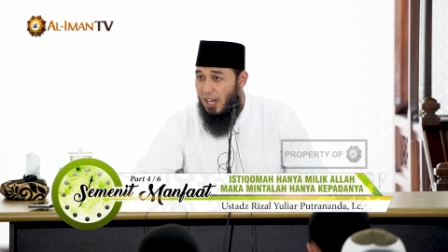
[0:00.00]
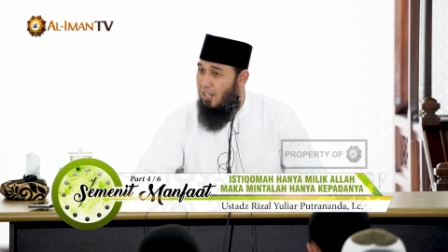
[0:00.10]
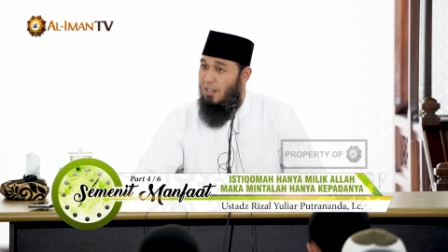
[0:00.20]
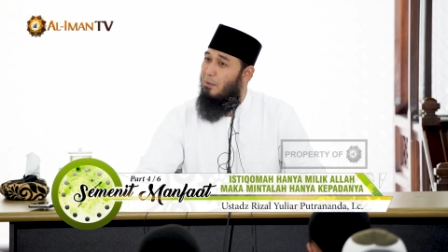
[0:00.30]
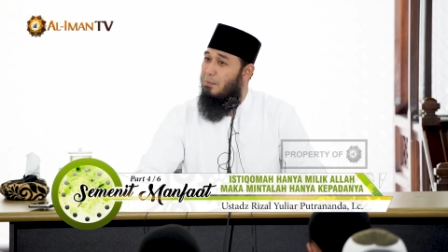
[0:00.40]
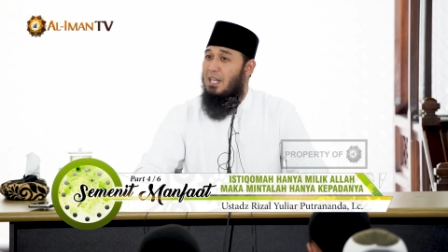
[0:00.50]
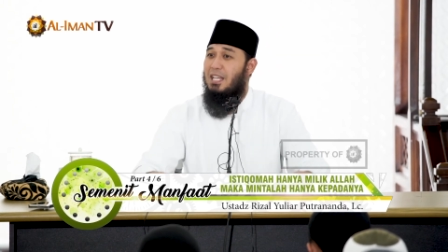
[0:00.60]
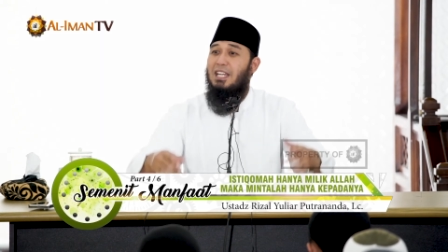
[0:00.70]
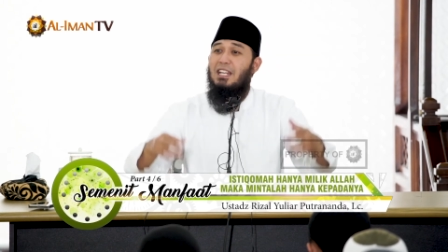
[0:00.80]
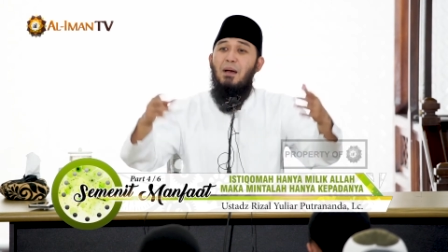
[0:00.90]
Allah
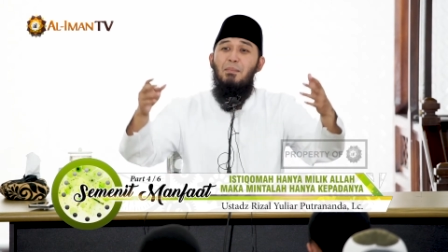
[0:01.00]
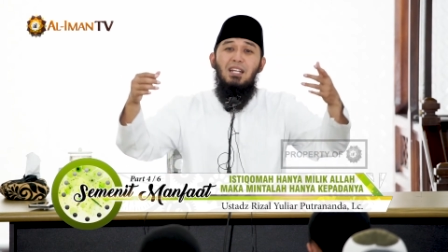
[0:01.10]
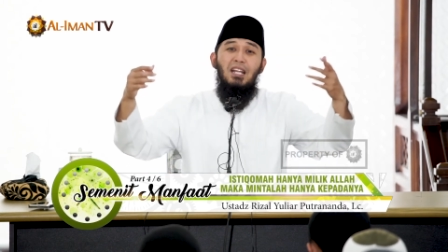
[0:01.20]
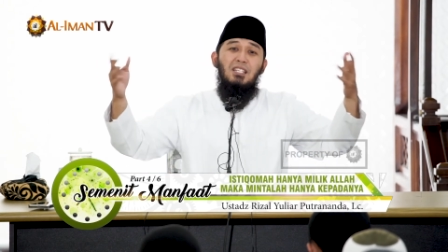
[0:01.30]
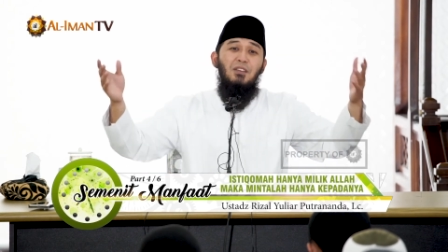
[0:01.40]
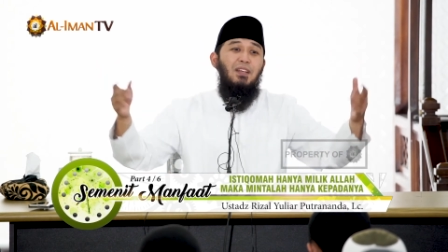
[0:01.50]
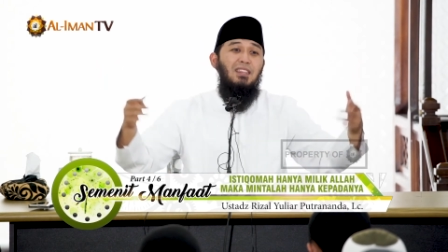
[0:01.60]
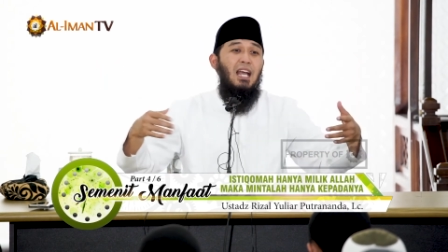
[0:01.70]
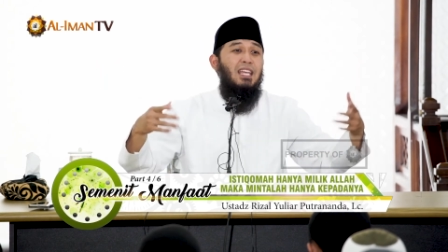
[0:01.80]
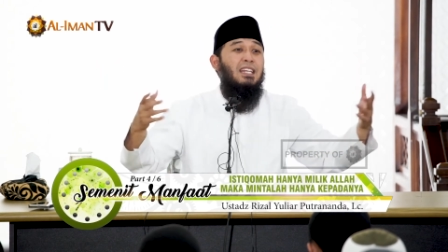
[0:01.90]
memiliki nama dan
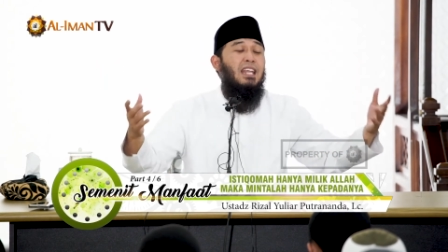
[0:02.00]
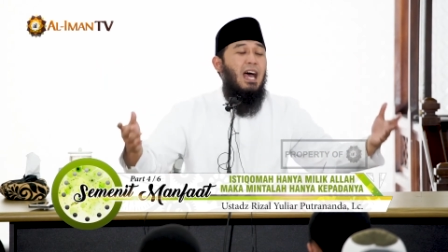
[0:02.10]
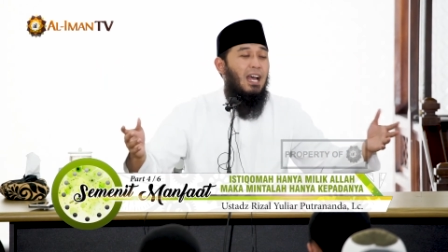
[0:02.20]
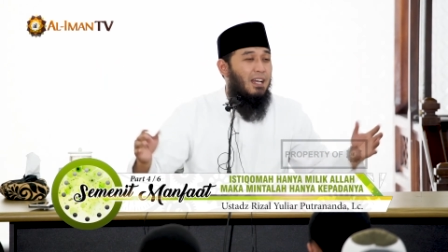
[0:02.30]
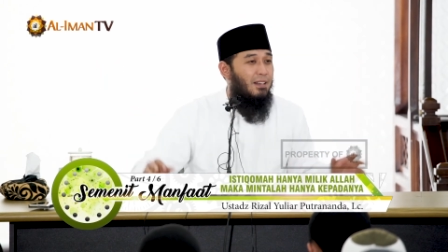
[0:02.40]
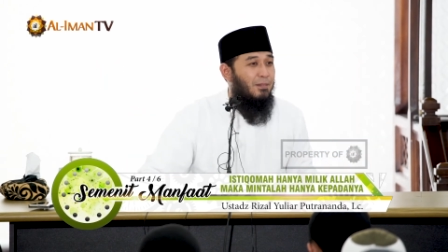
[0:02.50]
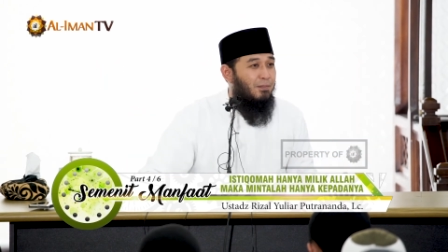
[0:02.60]
sifat yang indah.